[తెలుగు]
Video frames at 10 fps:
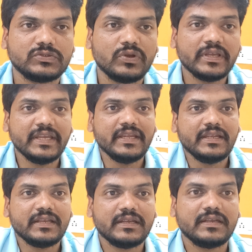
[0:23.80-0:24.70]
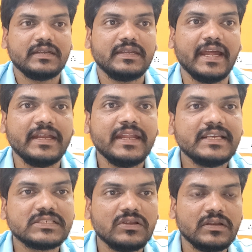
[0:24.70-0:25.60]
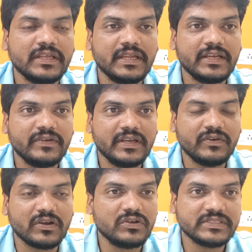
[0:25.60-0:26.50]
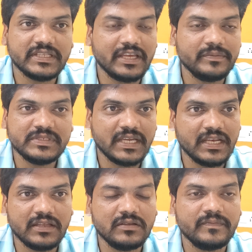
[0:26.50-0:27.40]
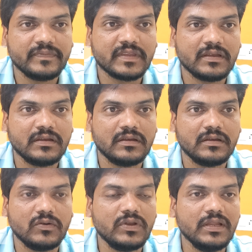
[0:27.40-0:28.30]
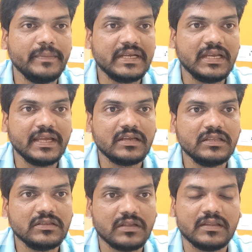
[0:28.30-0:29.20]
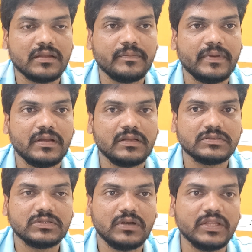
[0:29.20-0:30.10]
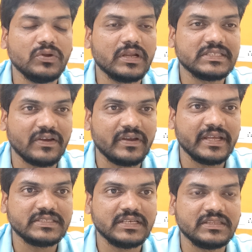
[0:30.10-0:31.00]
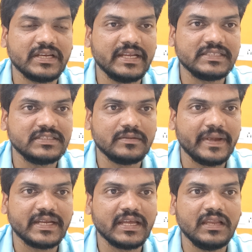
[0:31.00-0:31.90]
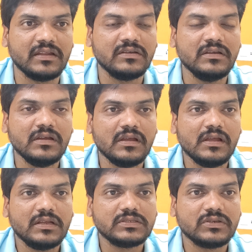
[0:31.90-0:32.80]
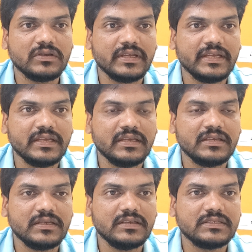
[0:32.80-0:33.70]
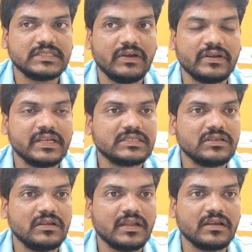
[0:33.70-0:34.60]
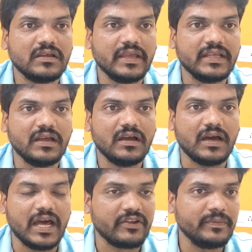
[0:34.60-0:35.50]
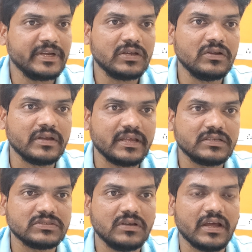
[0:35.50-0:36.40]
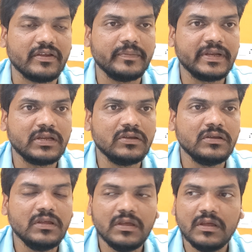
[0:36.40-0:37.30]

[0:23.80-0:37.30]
సో ఈ టెన్ డేస్లో నేను ఎటువంటి వర్కౌట్స్ అయితే ఏం చేయలేదు ఓన్లీ మెట్లు ఎక్కి దిగుతున్నాను తప్ప సో అది కూడా సెవెన్ డేసే త్రీ డేస్ నేను బయటకు వెళ్ళాను సో ఈ సెవెన్ డేస్లో నాకు అరవై మెట్లు ఉంటాయి సో అరవై మెట్లు